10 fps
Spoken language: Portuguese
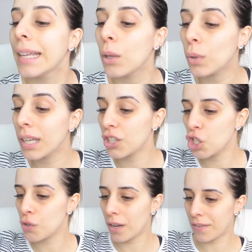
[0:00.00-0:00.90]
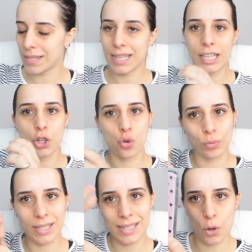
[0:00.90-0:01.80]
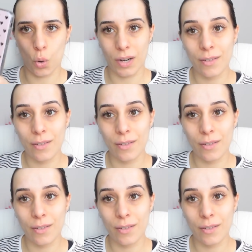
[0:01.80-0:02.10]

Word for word: Então, o que, que a gente vai fazer aqui juntas agora?